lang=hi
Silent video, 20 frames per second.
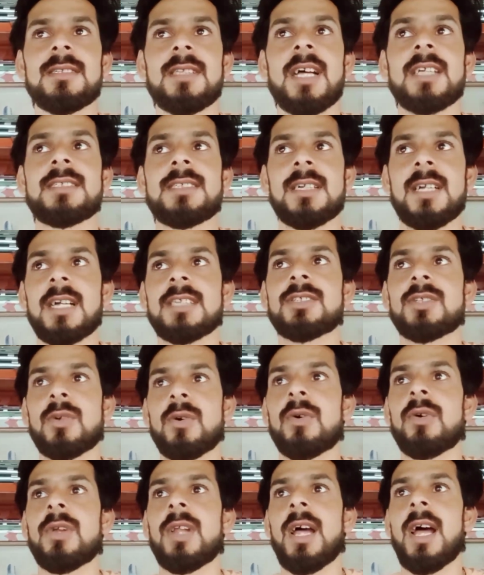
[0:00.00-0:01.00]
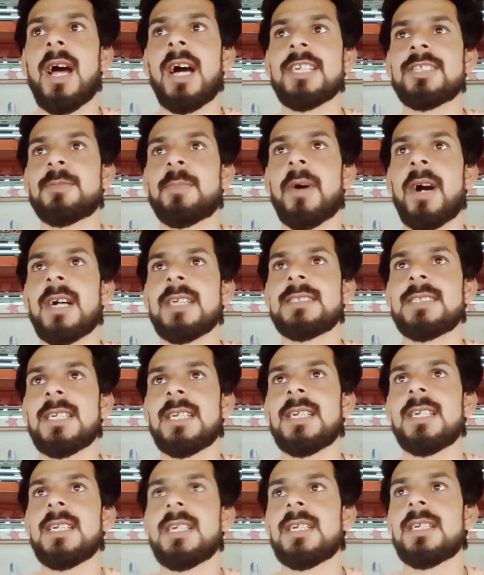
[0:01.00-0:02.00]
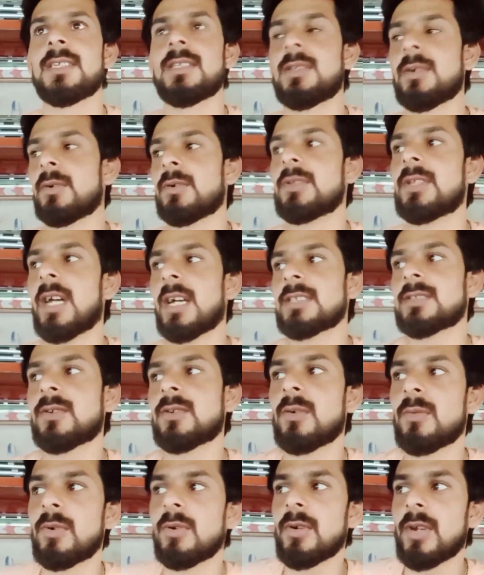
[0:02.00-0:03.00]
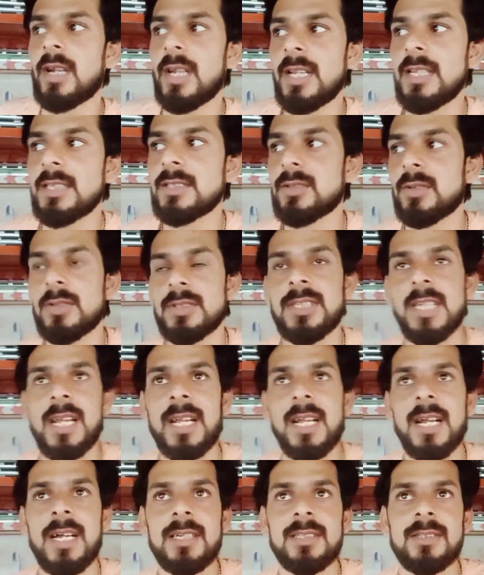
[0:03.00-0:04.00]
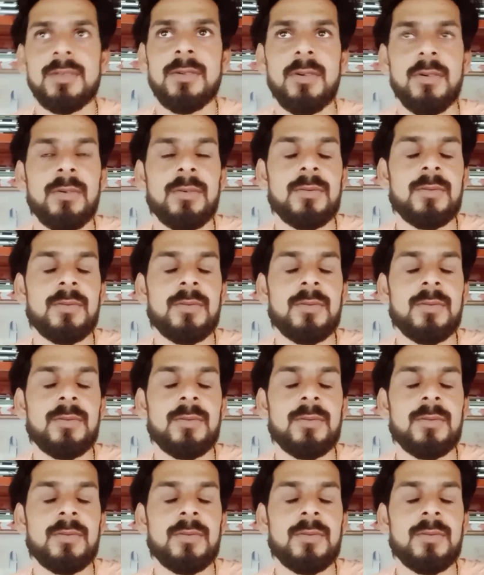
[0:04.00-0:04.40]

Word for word: दस अगस्त को होना है आज पाँच है तो दस को वो रिलीज़ हो जाएगा तो